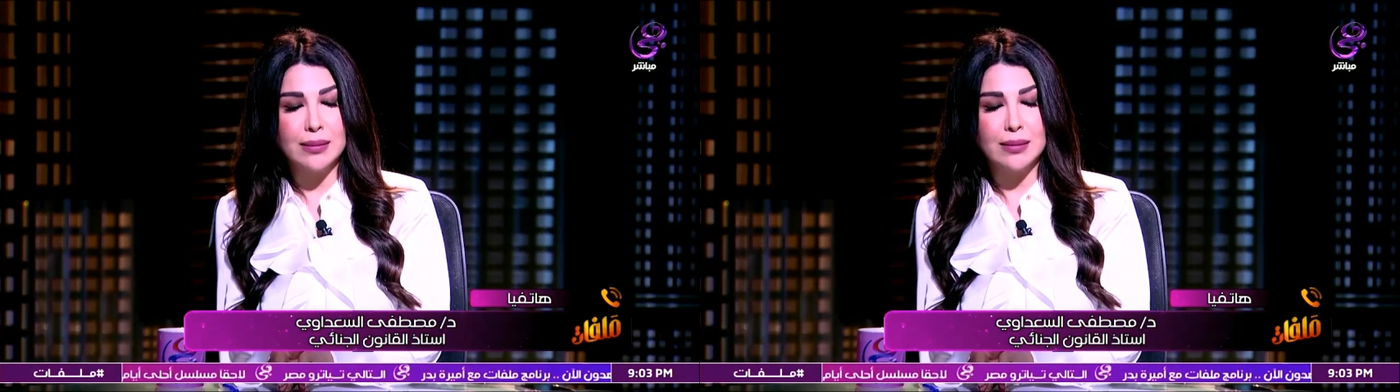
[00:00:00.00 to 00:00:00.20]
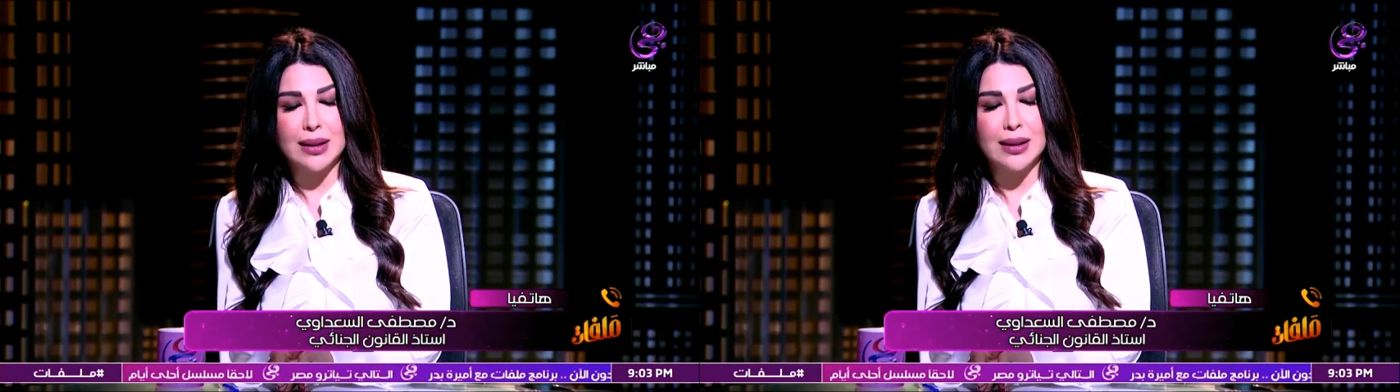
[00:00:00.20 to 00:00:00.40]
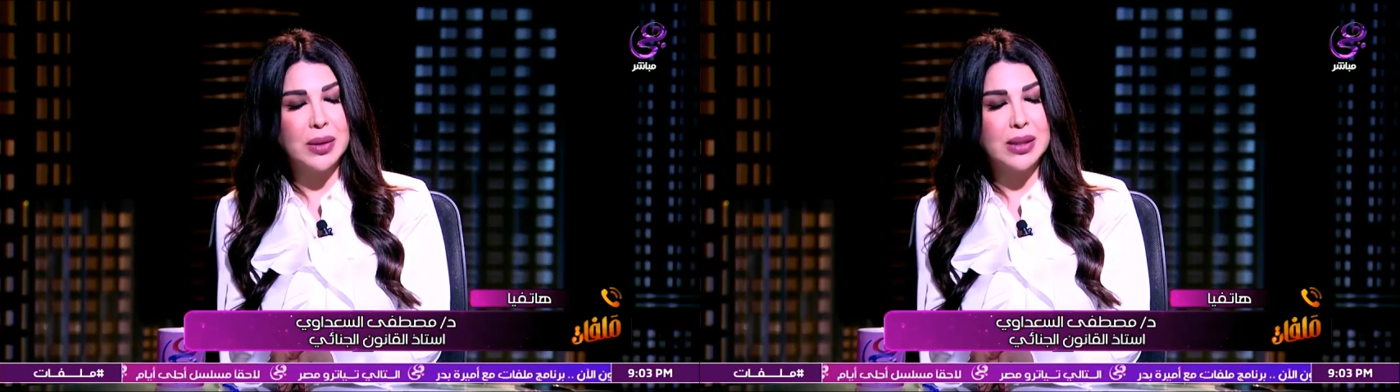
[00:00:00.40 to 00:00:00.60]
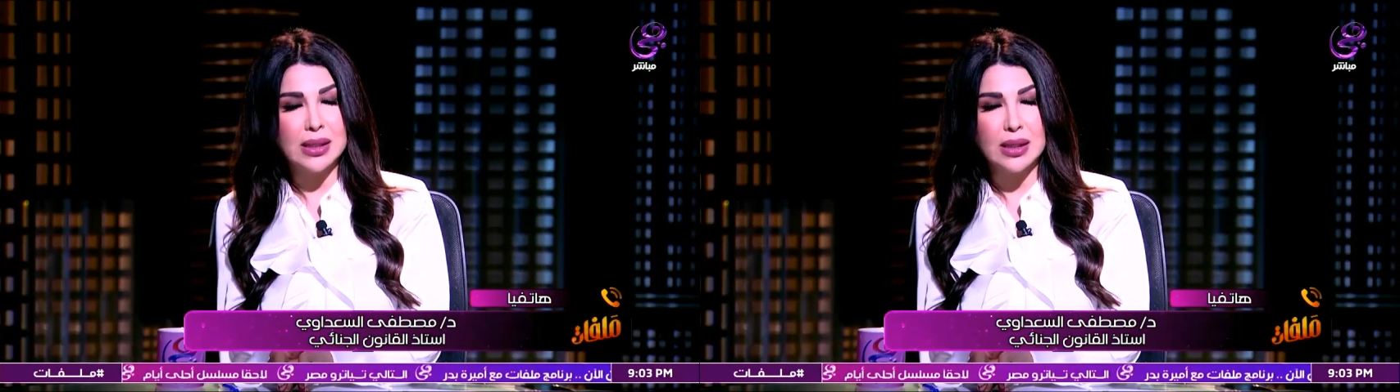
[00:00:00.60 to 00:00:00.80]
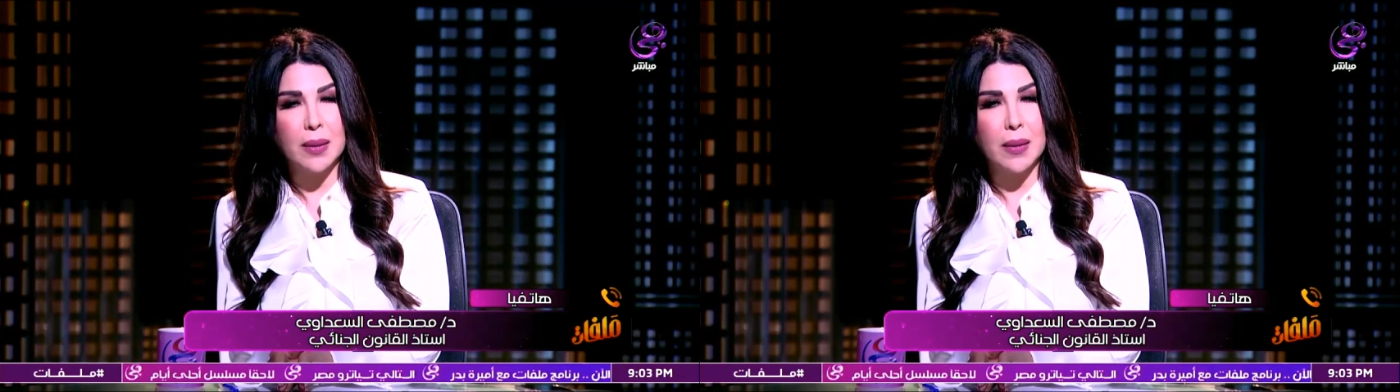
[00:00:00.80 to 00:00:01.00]
بعد 8
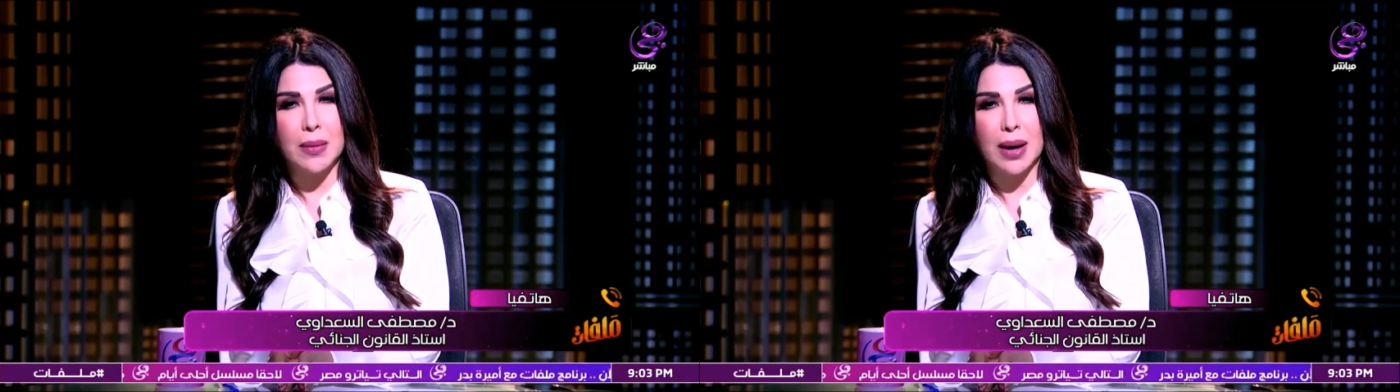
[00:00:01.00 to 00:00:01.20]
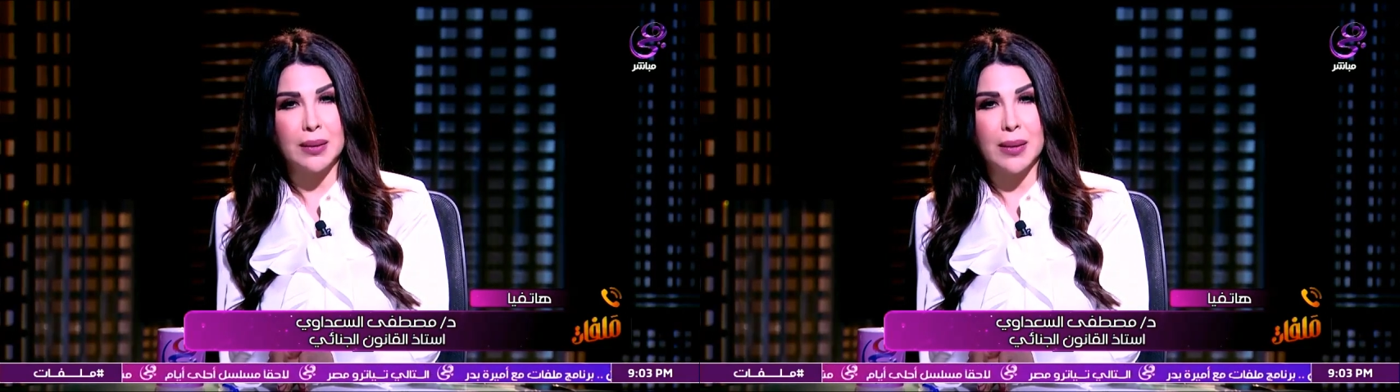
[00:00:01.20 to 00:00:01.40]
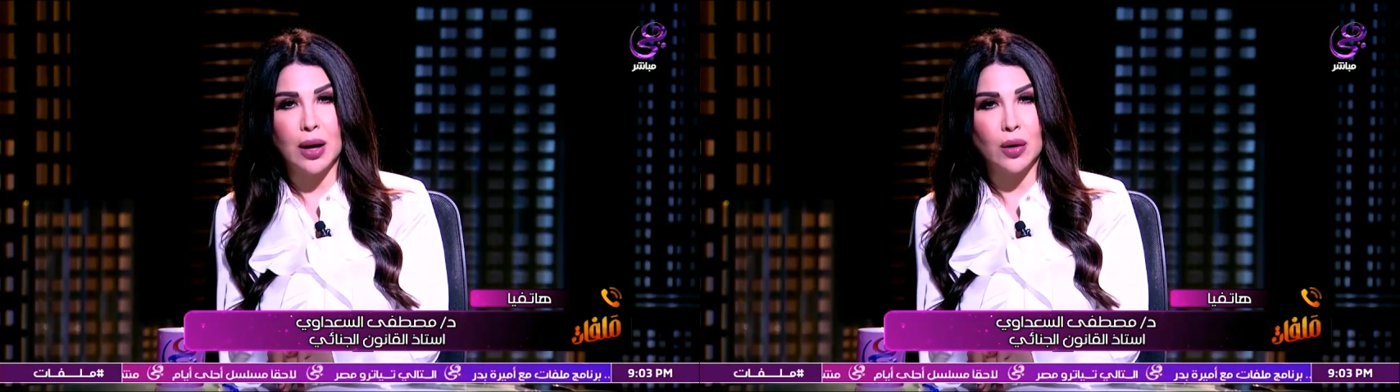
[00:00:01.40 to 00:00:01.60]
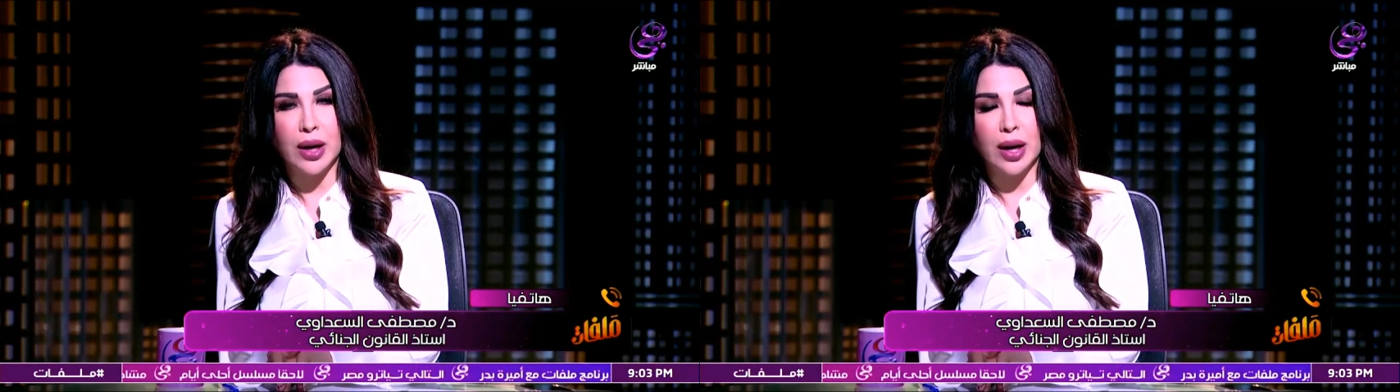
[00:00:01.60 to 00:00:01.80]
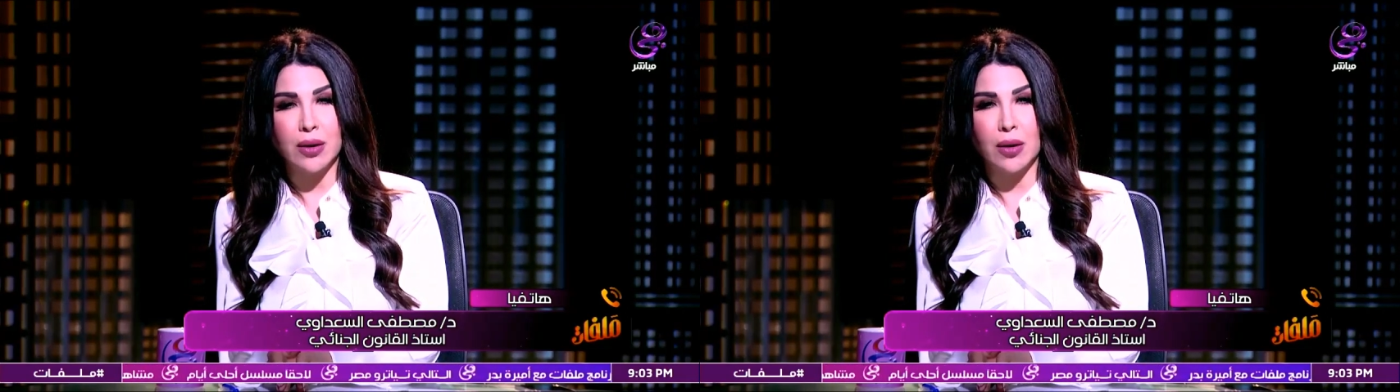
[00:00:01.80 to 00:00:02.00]
سنين طبعا بعد ما اهله
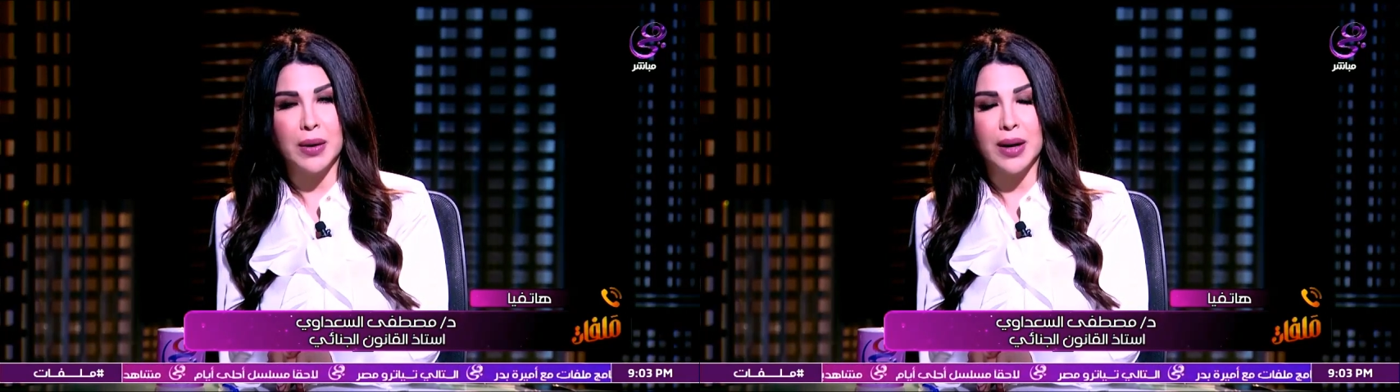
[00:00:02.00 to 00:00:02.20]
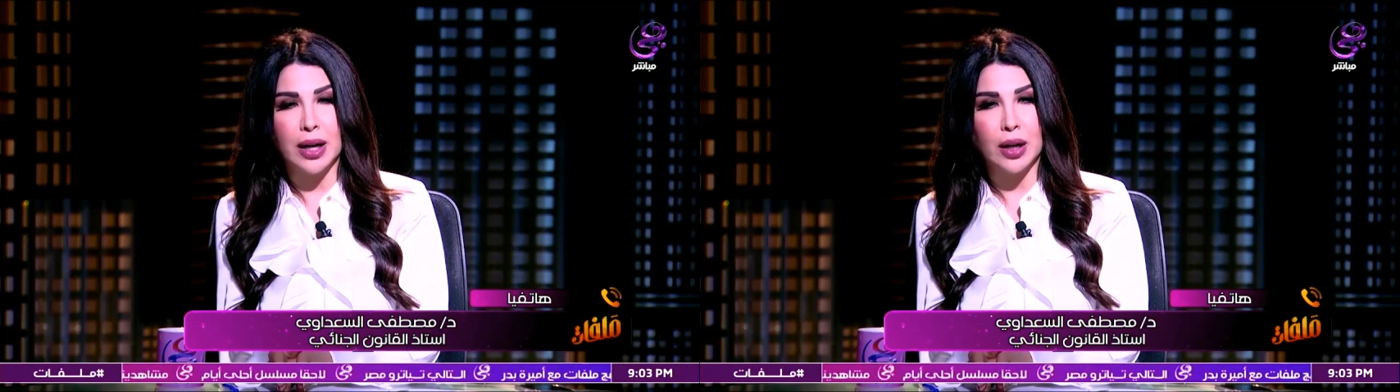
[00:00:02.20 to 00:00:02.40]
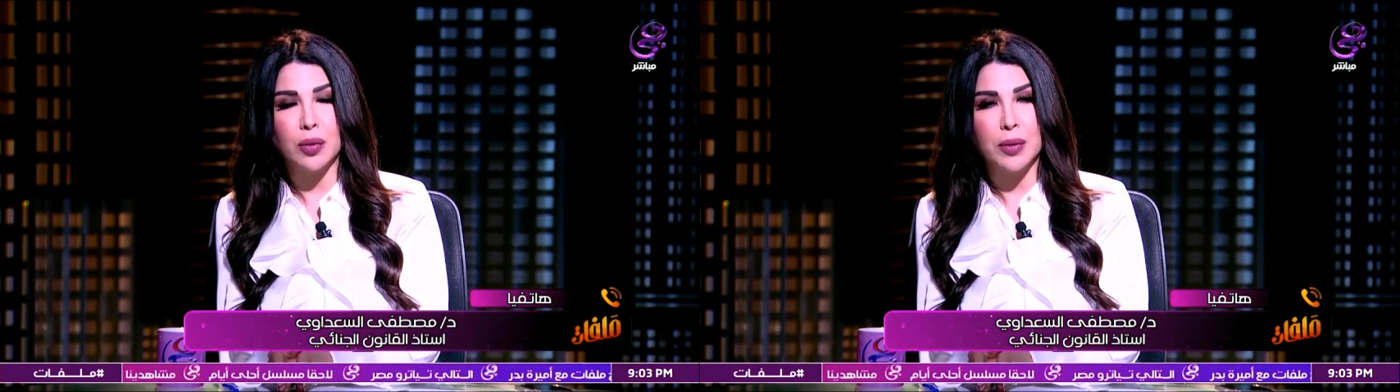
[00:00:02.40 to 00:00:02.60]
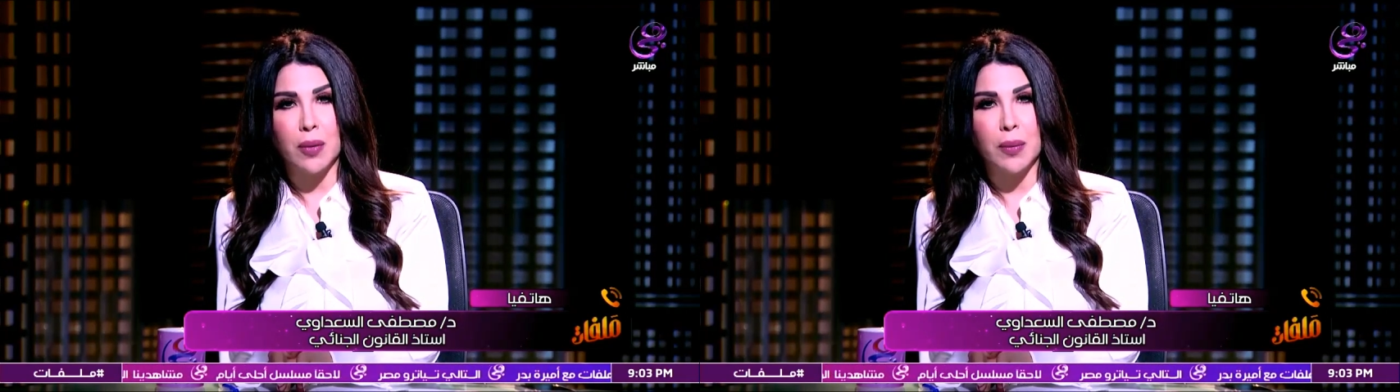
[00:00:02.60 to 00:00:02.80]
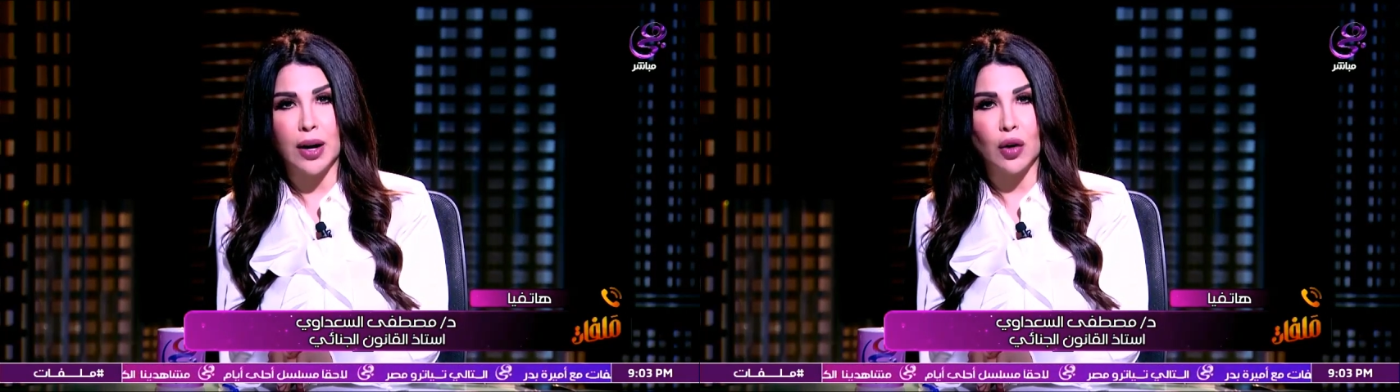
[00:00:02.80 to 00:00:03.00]
يعني ربنا يعينهم يا
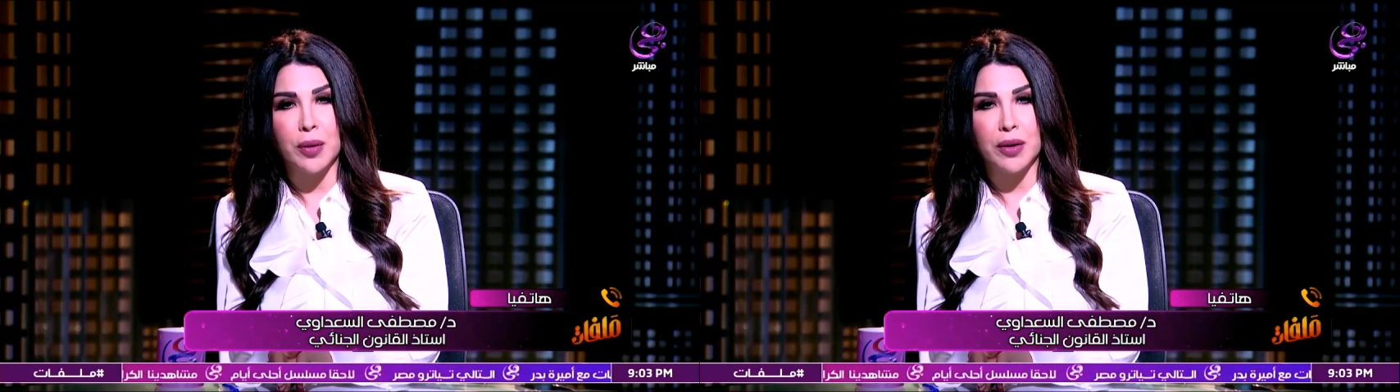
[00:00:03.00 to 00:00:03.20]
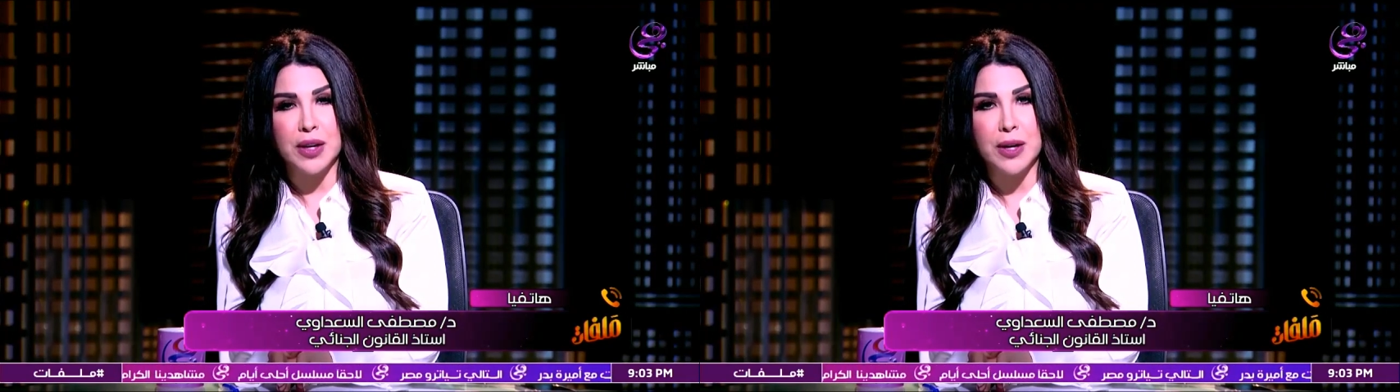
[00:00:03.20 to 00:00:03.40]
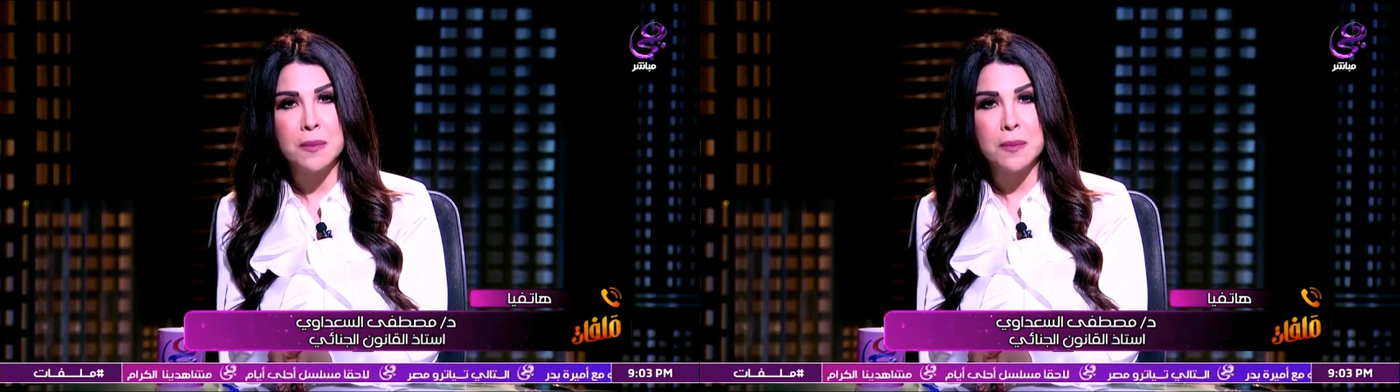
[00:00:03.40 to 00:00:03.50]
رب على اللي هم فيه